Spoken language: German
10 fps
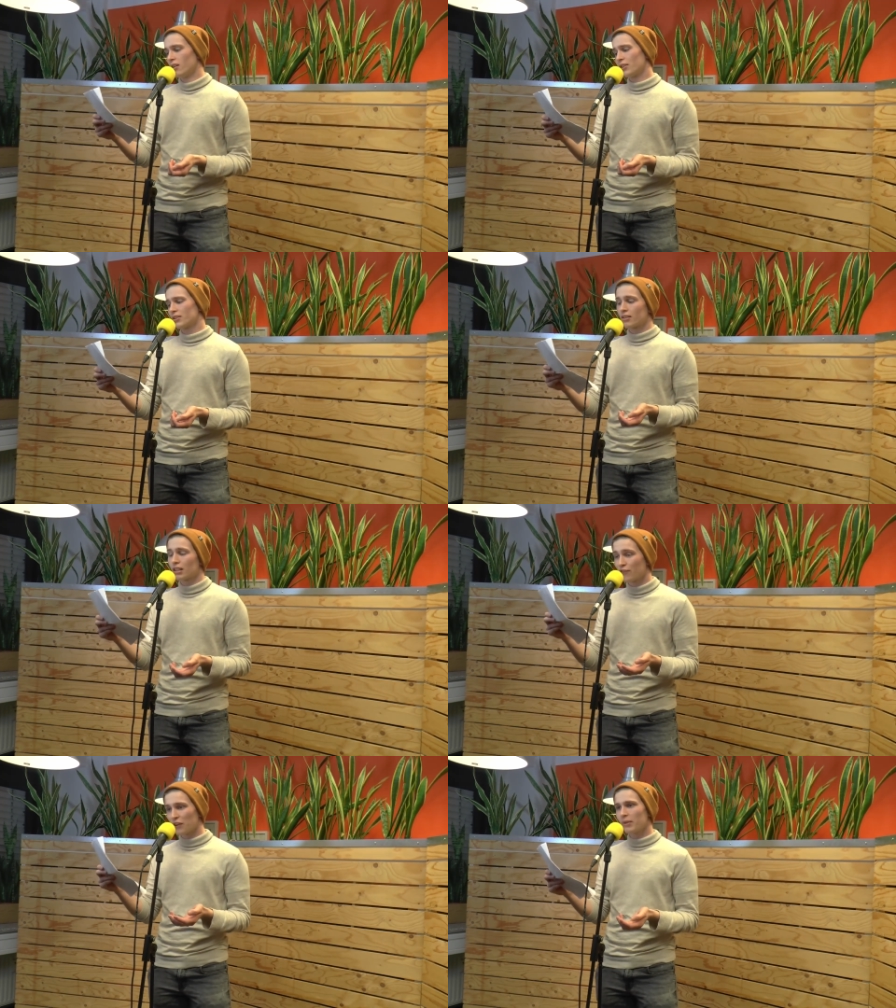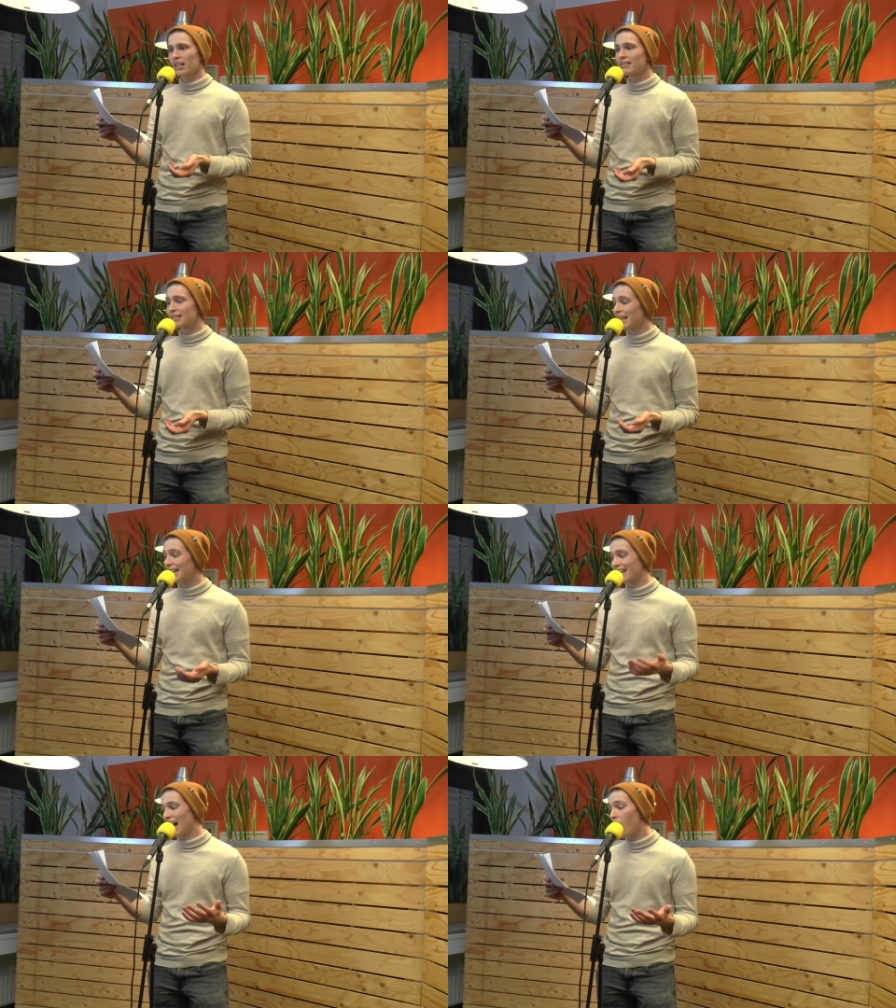Und die
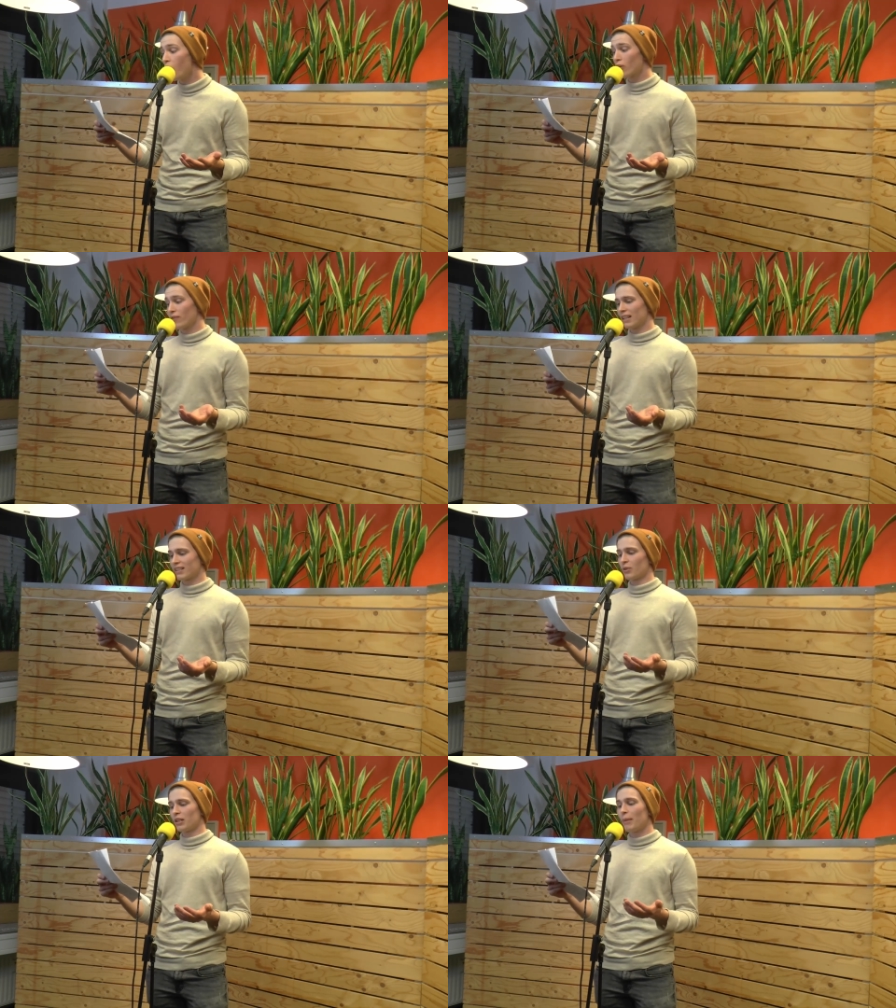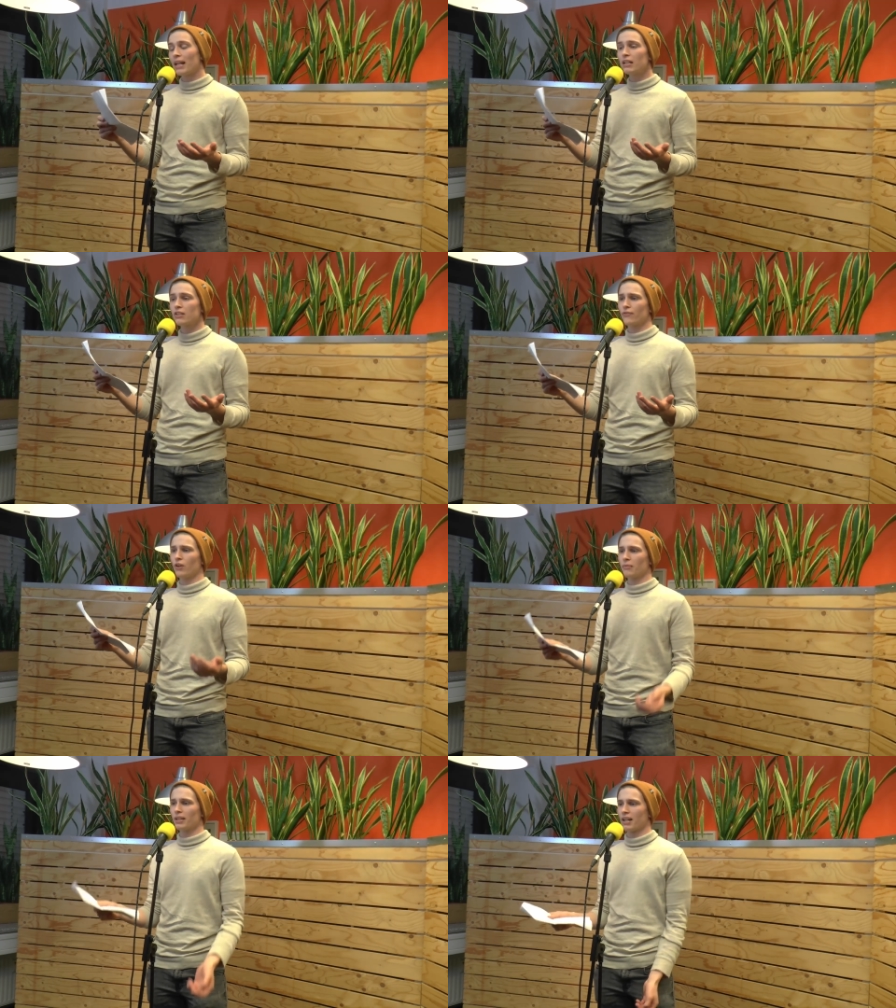FeministInnen auch, weil ich nur die männliche
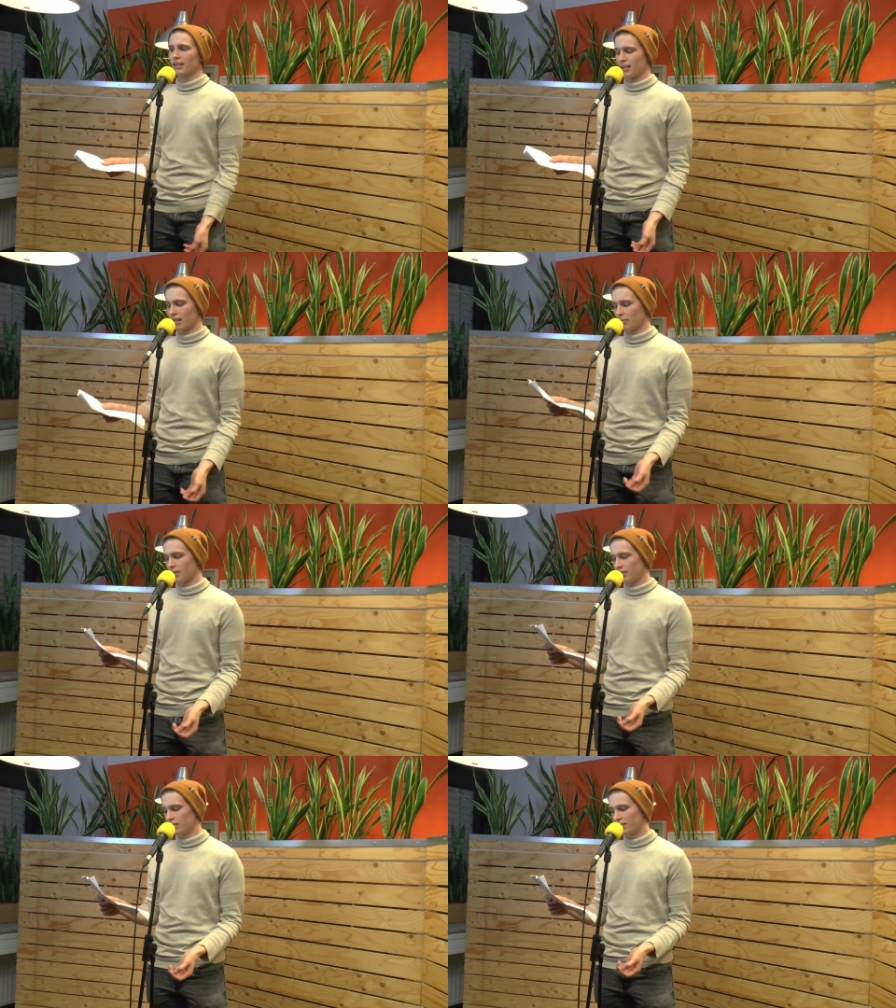Form genannt habe.